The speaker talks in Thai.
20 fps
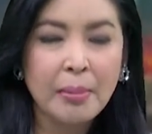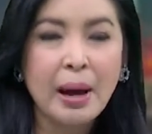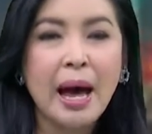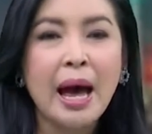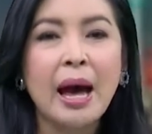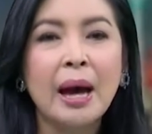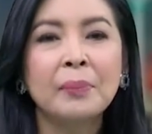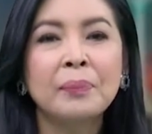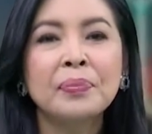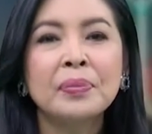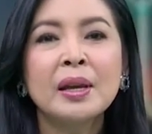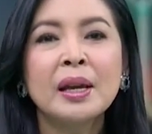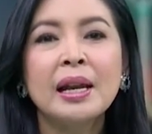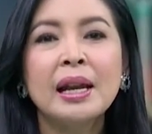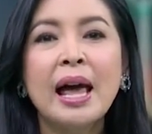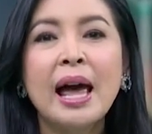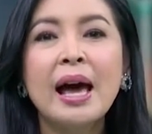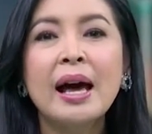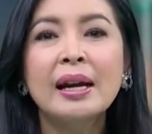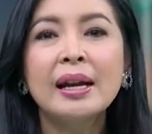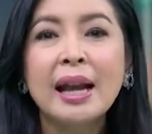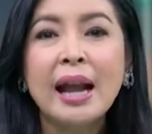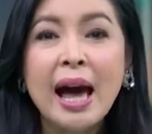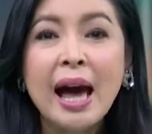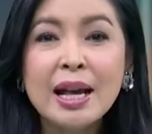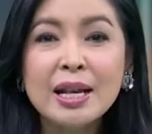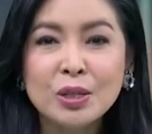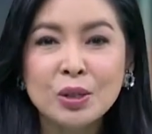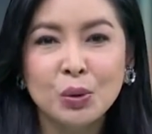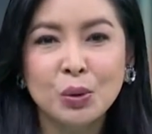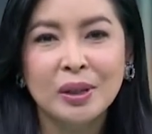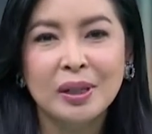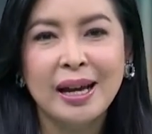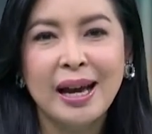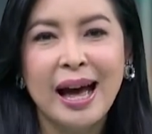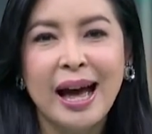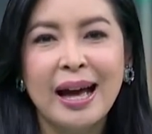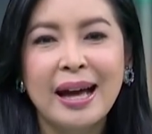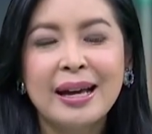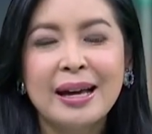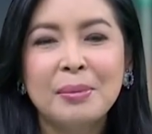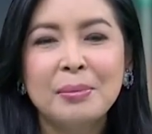มากๆและล่าสุดค่ะ